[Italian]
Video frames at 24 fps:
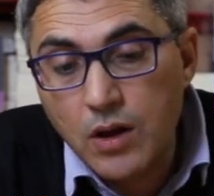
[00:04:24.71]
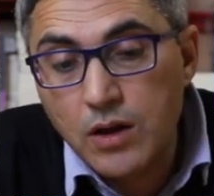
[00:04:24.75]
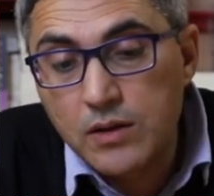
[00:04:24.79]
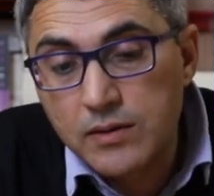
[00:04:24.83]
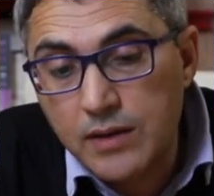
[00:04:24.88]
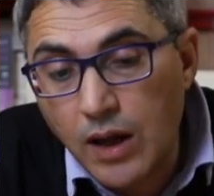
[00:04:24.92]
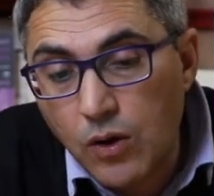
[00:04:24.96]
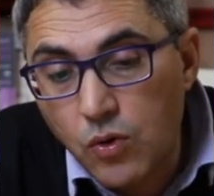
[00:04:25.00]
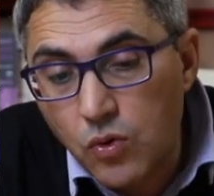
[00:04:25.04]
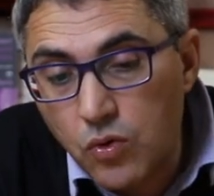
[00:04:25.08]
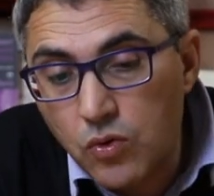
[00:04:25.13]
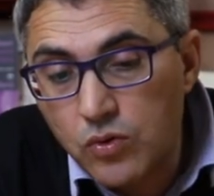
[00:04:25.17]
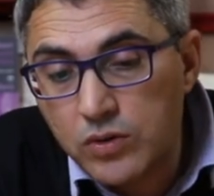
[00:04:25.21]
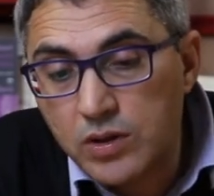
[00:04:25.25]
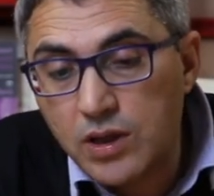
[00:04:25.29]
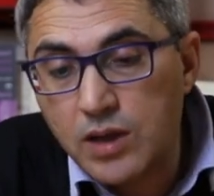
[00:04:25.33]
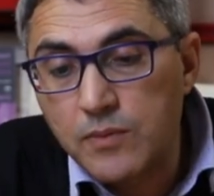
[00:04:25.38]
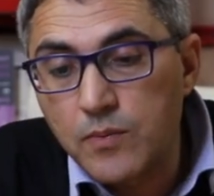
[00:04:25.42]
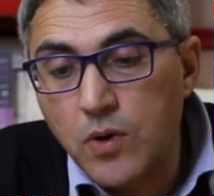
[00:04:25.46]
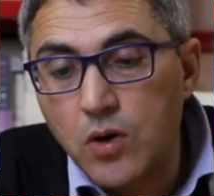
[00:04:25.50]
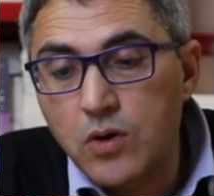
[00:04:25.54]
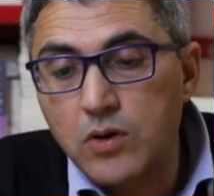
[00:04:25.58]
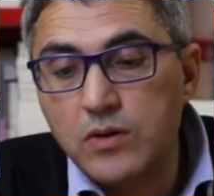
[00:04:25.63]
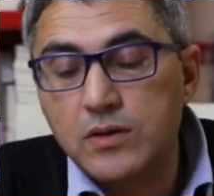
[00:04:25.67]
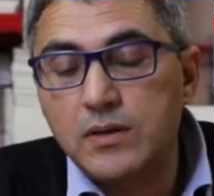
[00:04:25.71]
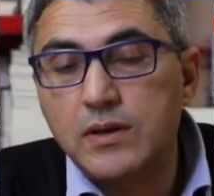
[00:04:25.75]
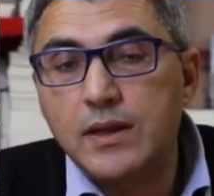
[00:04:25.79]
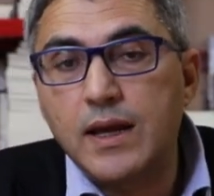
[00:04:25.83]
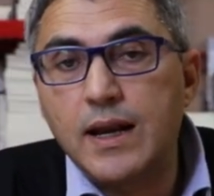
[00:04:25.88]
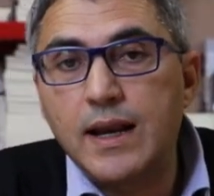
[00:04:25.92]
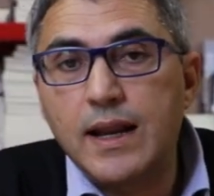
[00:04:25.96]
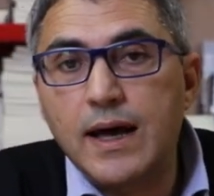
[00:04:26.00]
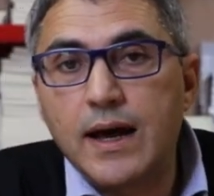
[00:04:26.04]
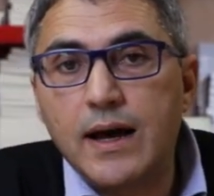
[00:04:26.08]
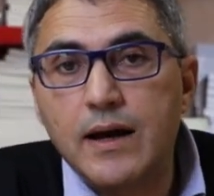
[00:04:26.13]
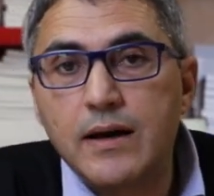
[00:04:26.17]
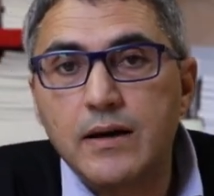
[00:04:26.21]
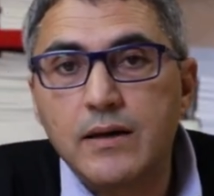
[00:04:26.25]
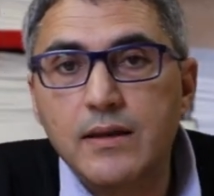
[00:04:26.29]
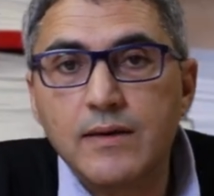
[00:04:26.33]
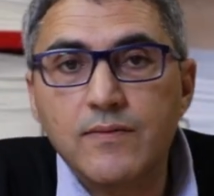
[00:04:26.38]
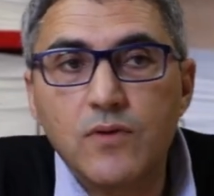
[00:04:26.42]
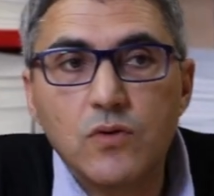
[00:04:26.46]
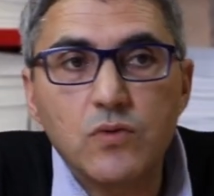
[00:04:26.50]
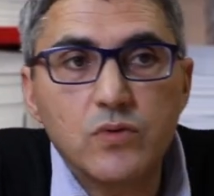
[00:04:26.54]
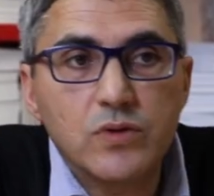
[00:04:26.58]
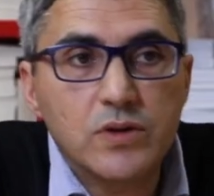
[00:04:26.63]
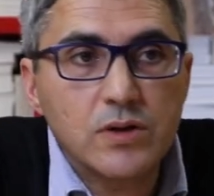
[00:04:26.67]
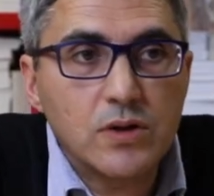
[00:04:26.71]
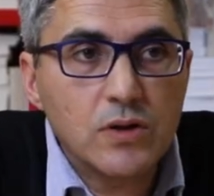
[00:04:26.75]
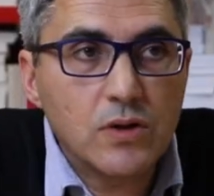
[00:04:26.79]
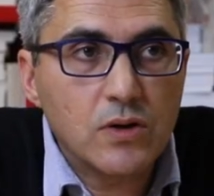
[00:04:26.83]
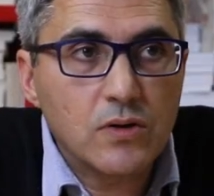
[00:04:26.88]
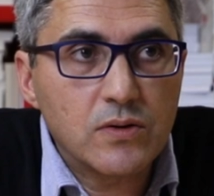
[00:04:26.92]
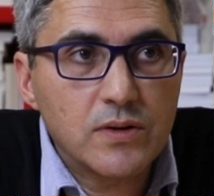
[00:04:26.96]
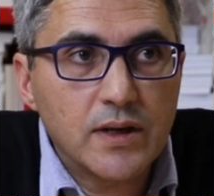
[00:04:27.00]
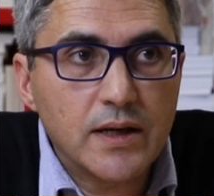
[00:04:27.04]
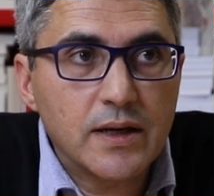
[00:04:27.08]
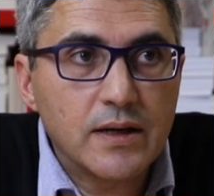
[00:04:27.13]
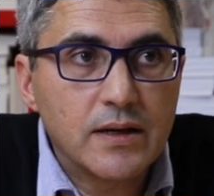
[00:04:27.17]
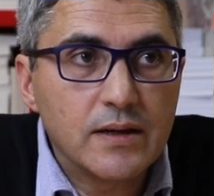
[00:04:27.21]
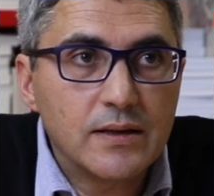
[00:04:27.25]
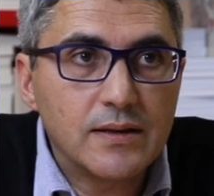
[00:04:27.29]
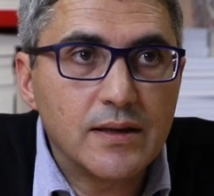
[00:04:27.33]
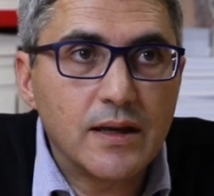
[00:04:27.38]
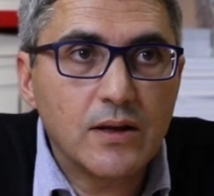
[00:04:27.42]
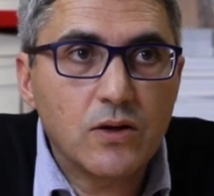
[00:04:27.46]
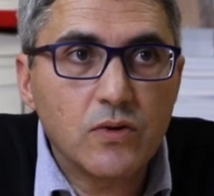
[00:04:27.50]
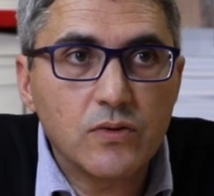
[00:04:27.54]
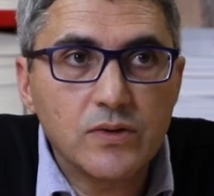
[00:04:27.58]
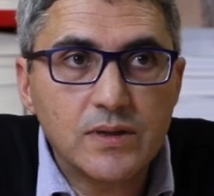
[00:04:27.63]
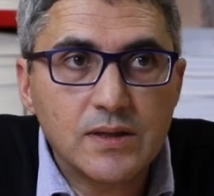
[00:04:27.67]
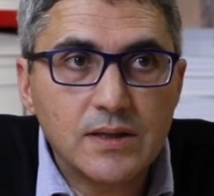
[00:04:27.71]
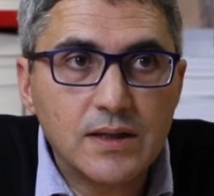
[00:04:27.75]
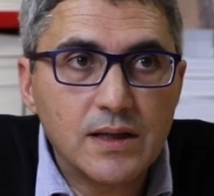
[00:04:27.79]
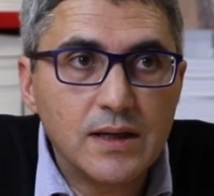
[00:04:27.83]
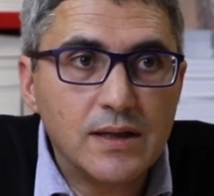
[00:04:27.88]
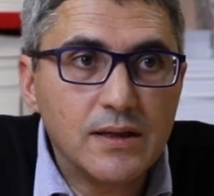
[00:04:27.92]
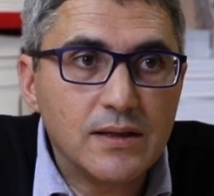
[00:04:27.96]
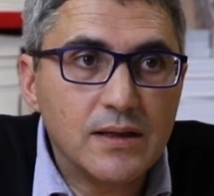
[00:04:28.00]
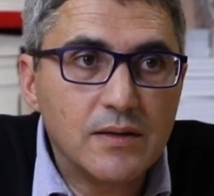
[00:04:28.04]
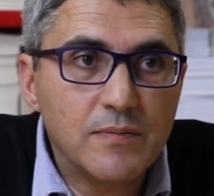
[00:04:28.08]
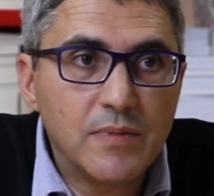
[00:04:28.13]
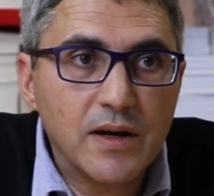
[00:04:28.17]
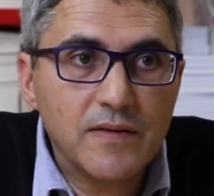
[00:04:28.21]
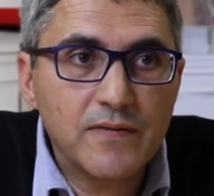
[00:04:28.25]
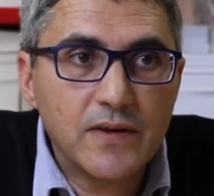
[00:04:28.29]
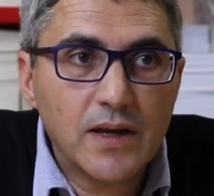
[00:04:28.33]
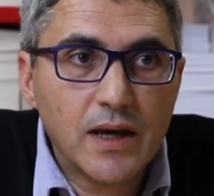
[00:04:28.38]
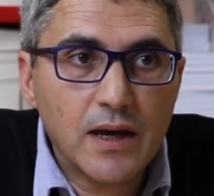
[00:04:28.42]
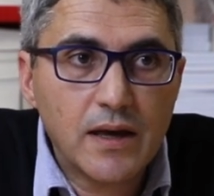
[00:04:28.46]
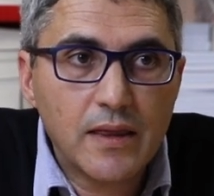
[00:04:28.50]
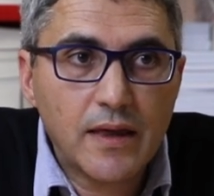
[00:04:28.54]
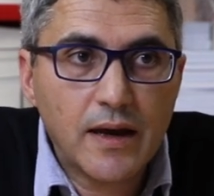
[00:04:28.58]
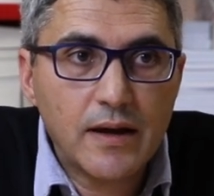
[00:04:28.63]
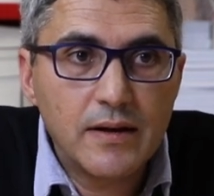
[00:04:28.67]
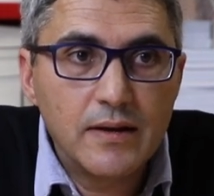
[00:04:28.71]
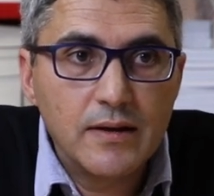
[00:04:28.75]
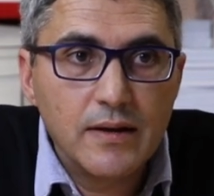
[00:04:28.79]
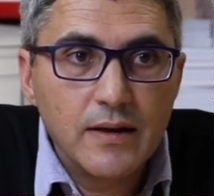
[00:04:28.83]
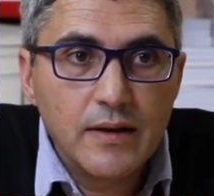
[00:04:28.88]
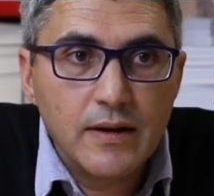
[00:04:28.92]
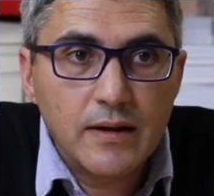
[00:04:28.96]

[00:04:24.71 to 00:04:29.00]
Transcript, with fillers: da ultimo nella rivoluzione dei consigli di Baviera,